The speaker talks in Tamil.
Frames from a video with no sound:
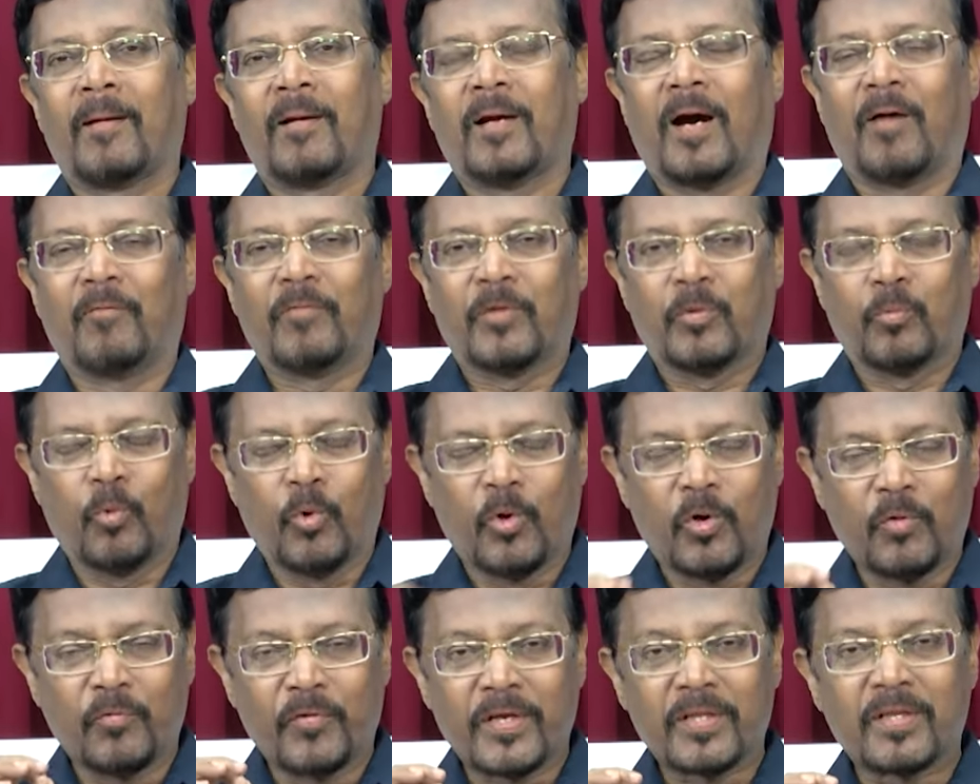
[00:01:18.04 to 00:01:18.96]
அவர்
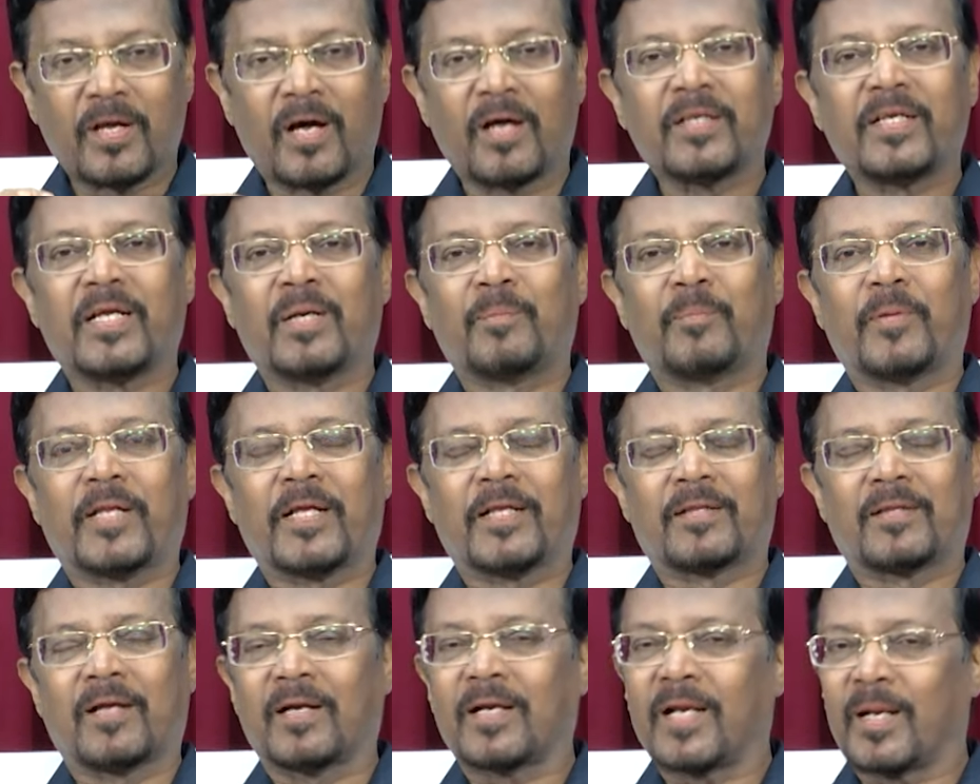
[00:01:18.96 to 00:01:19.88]
ஒருவர்தான்
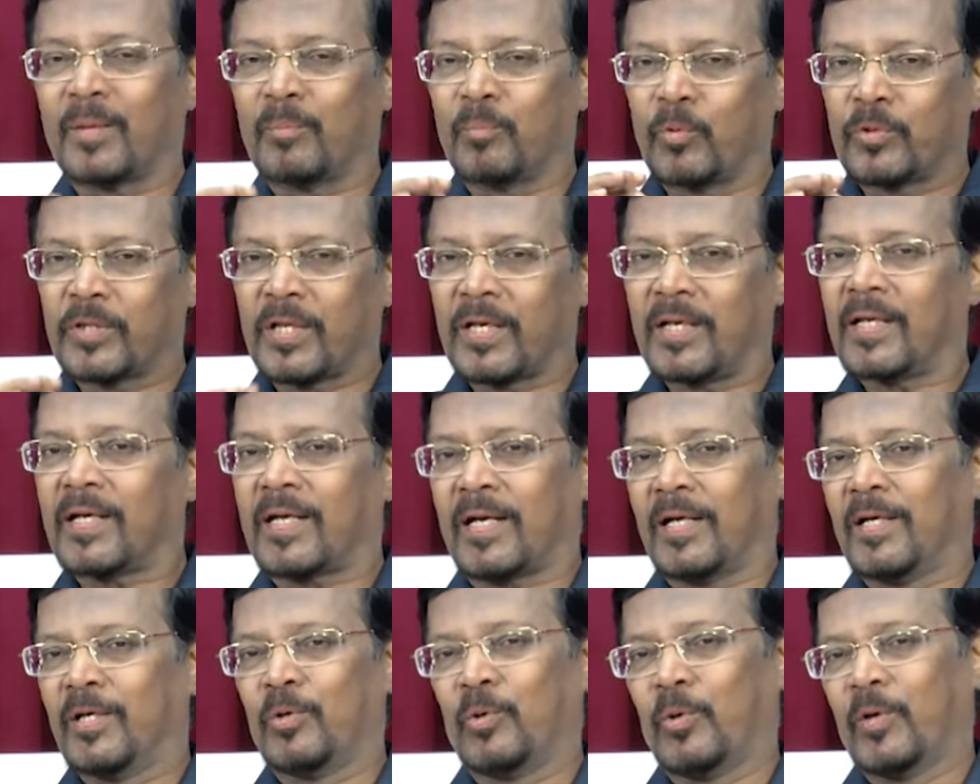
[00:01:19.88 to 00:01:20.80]
என்பதைத்தான் நான் முதல்ல
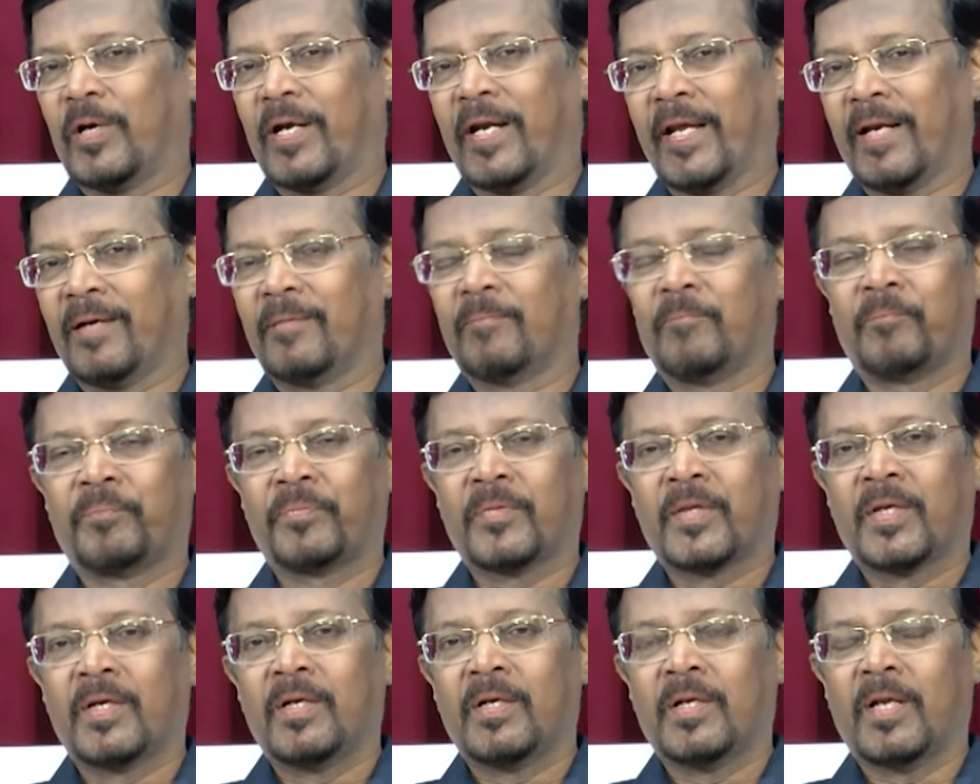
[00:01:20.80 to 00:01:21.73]
கண்டுகொண்டேன்
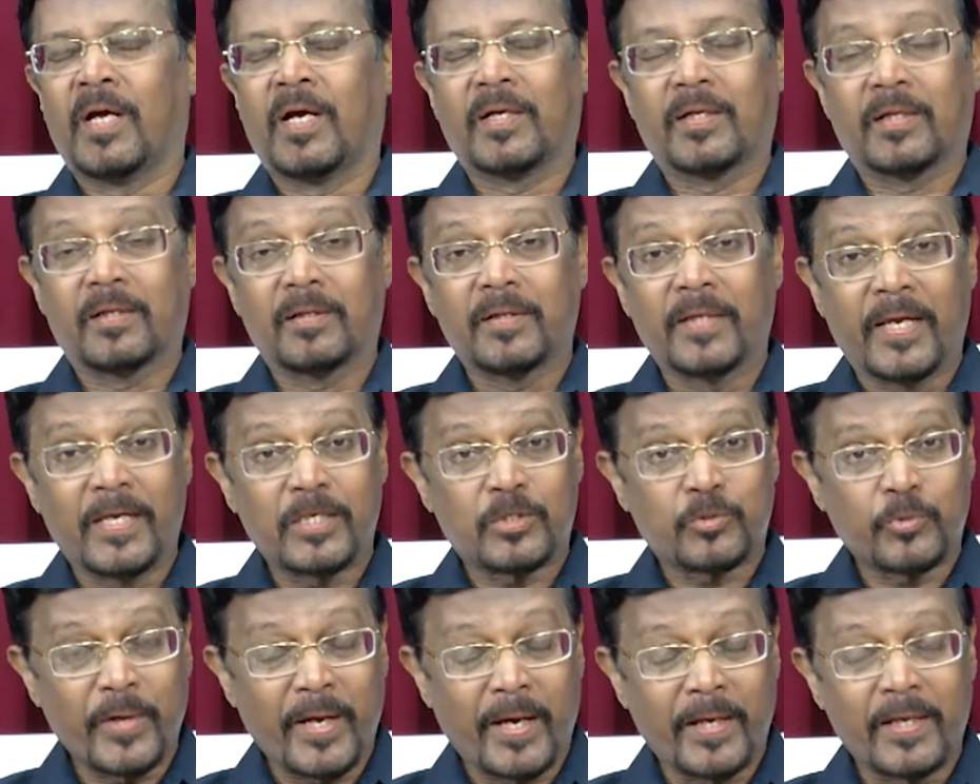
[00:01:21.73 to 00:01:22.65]
நான்
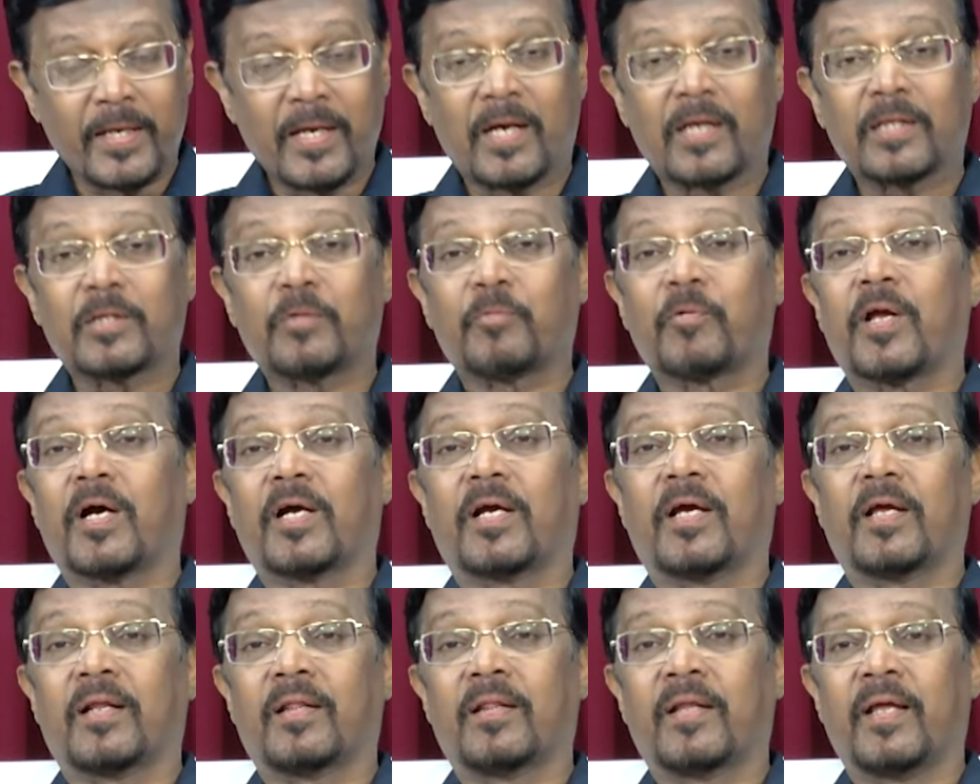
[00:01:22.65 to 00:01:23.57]
இயேசுவை அறியாதவனாக
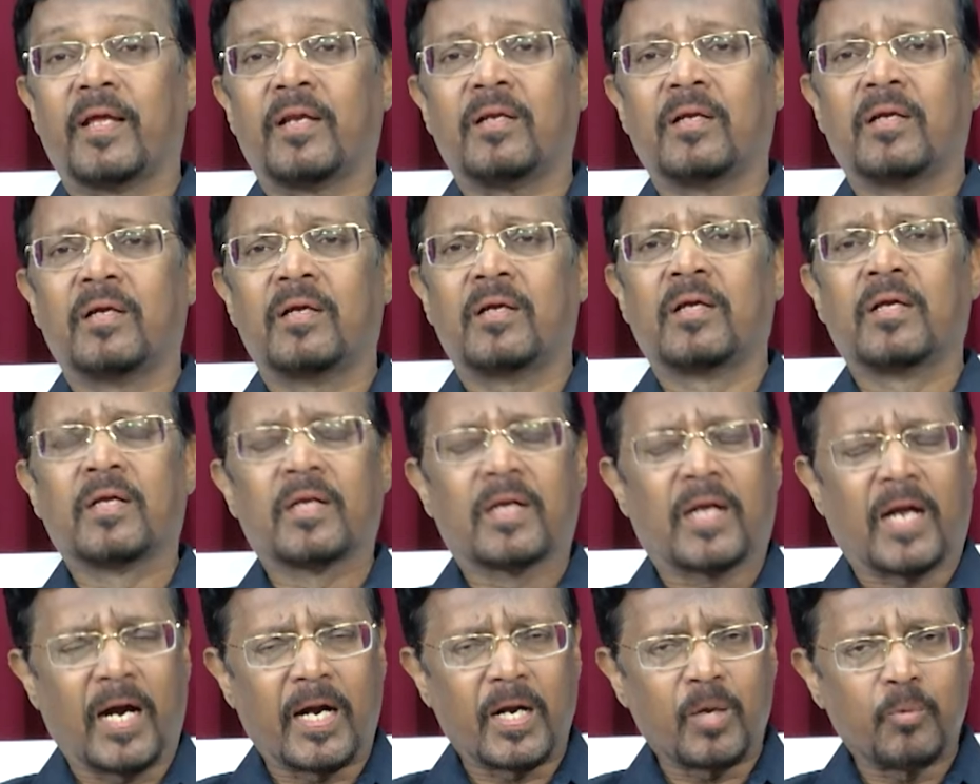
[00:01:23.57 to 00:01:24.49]
இருந்தேன்
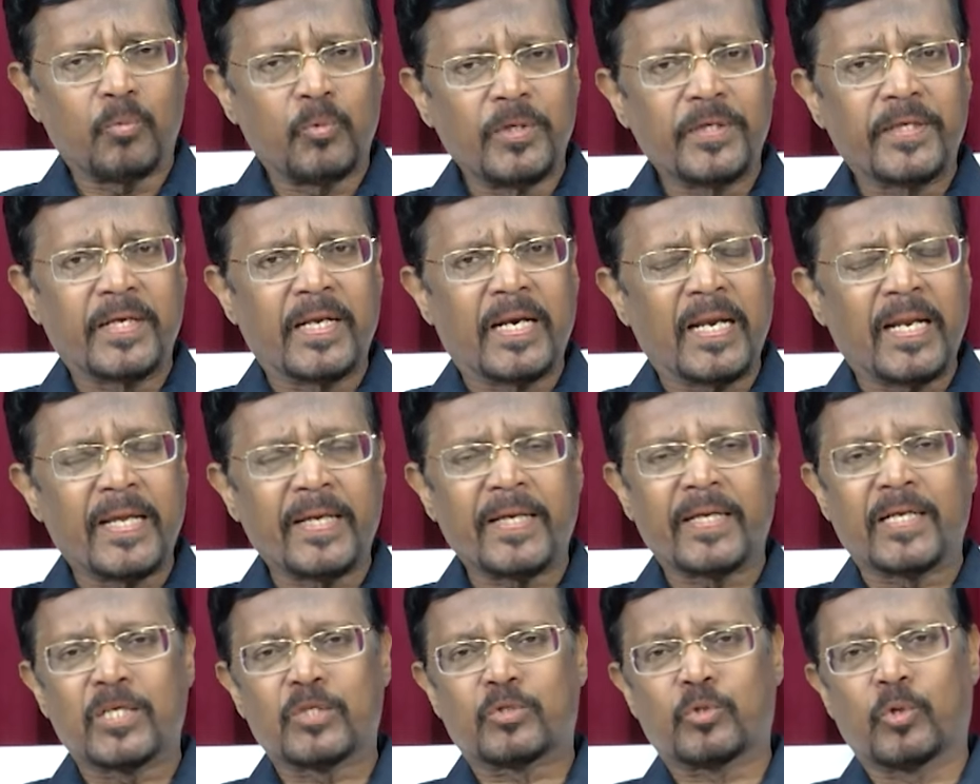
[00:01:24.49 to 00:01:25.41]
கடவுள் இல்லை
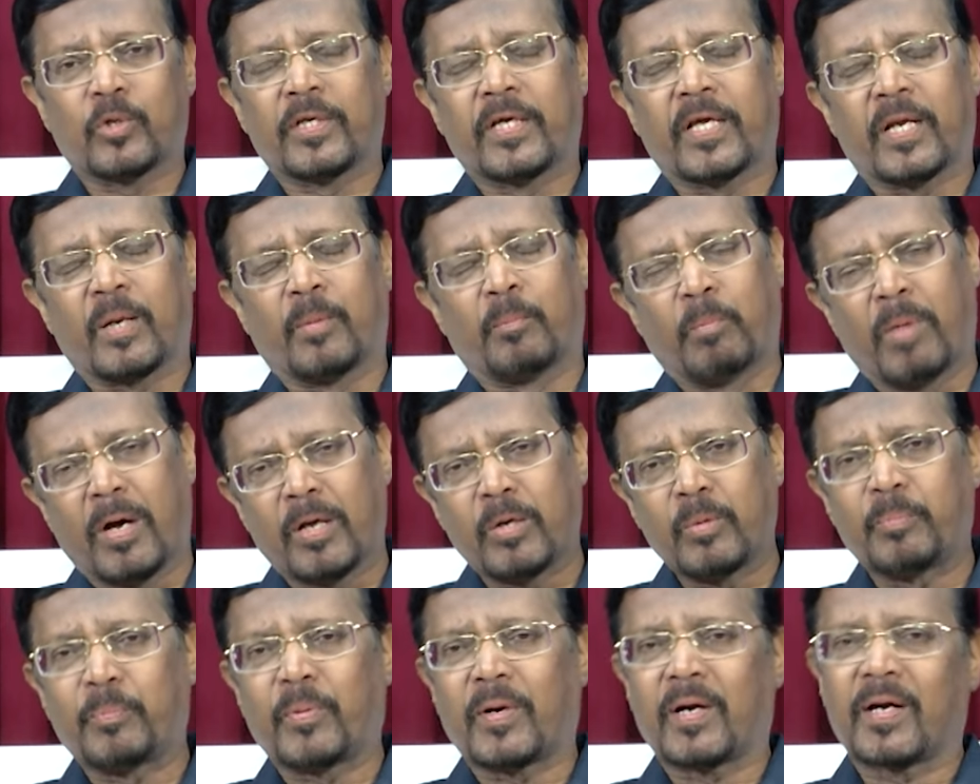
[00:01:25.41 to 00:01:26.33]
என்று சொல்லுகிற
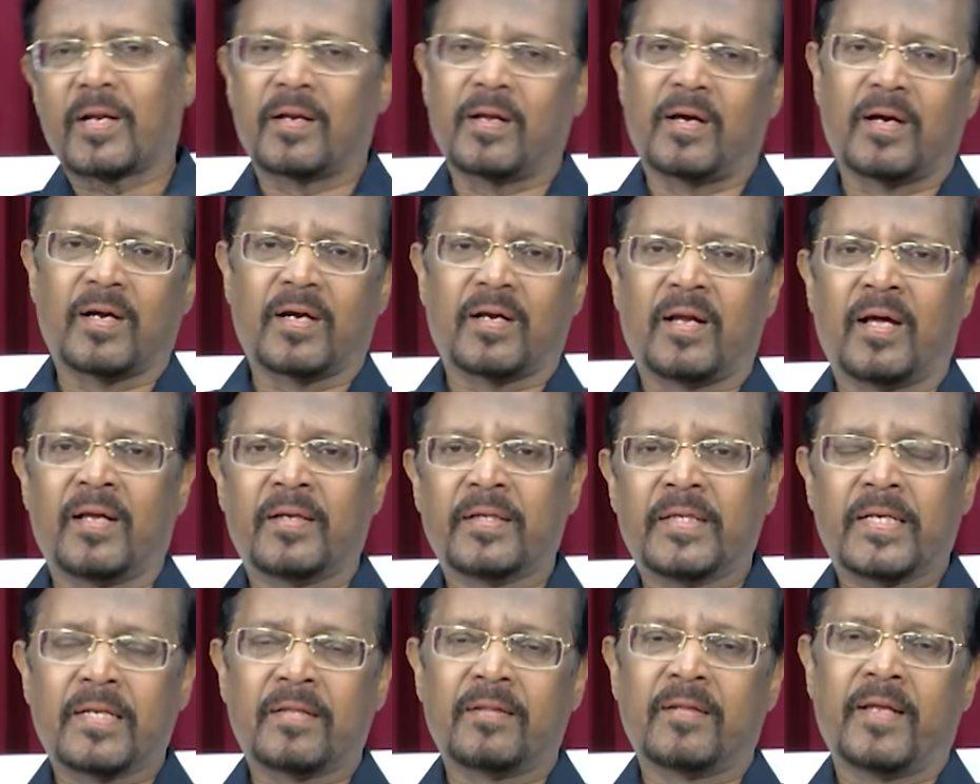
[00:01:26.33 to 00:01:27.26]
மறுப்பாளனாக நான்
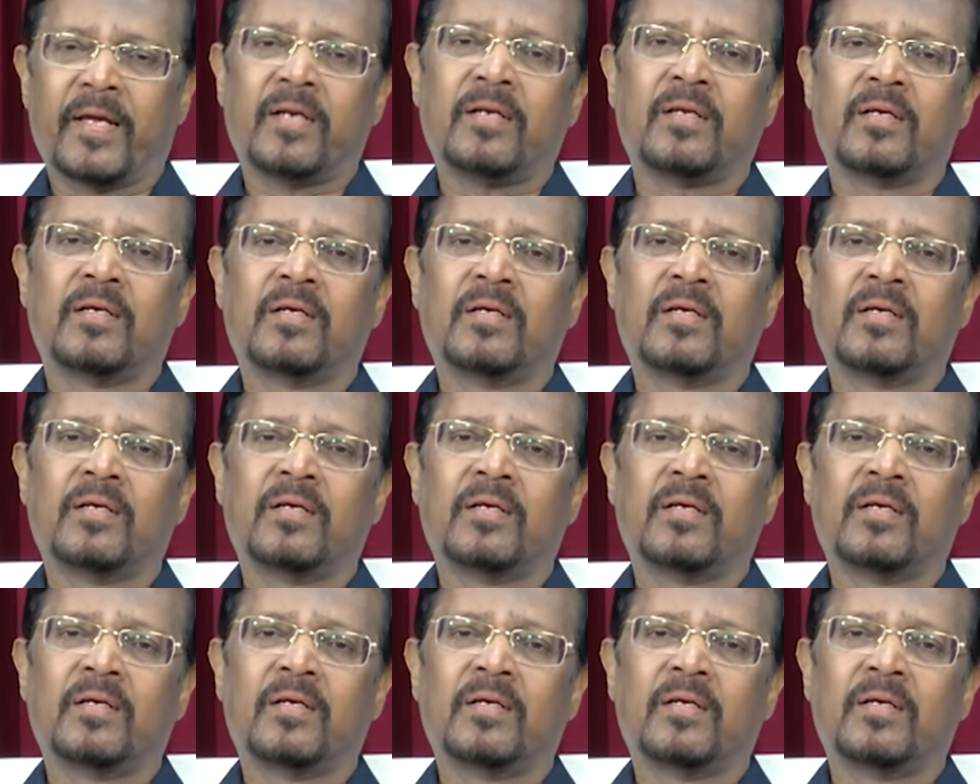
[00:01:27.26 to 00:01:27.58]
இருந்தேன்